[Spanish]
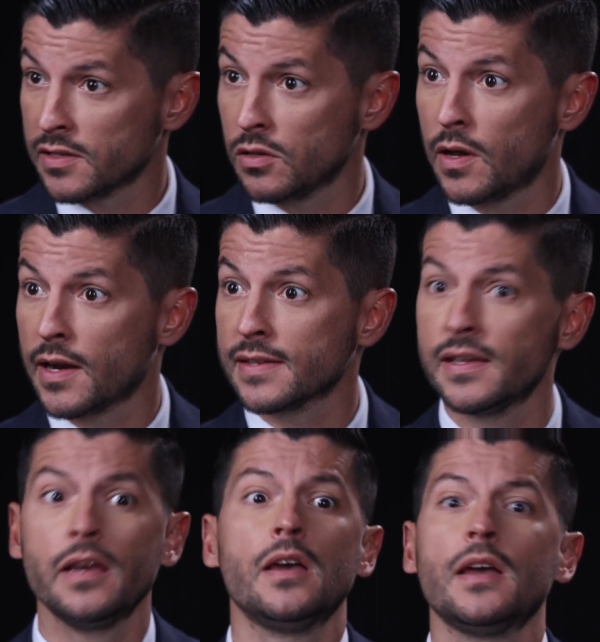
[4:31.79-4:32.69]
Ciudadana
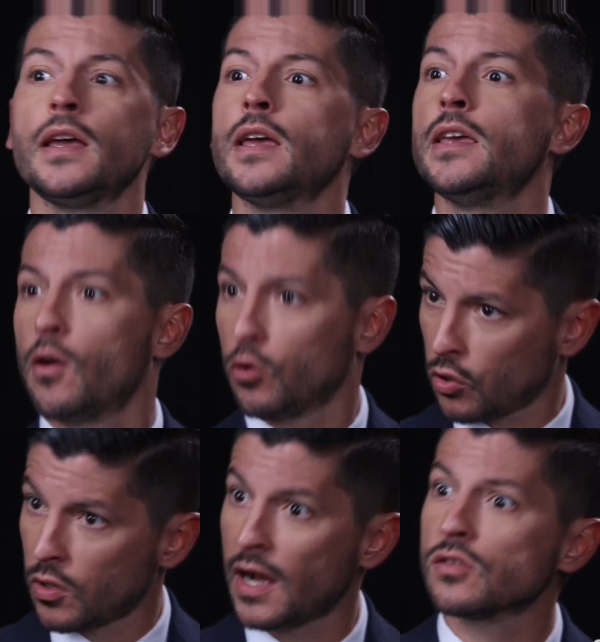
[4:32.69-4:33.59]
sí, y en
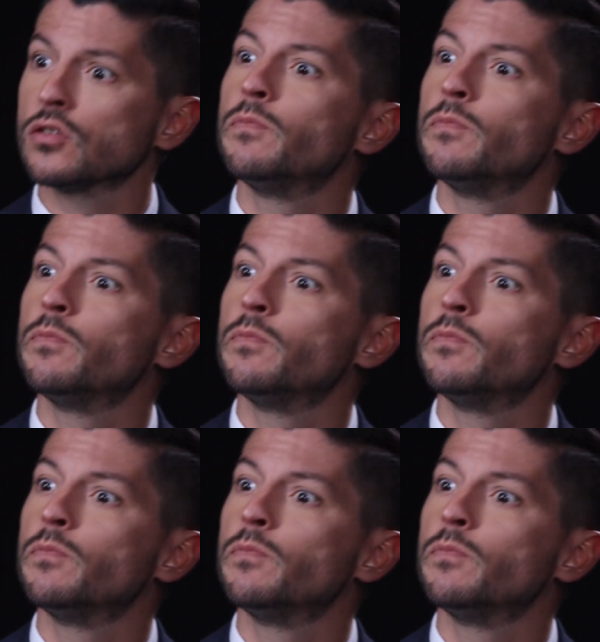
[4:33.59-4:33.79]
otros casos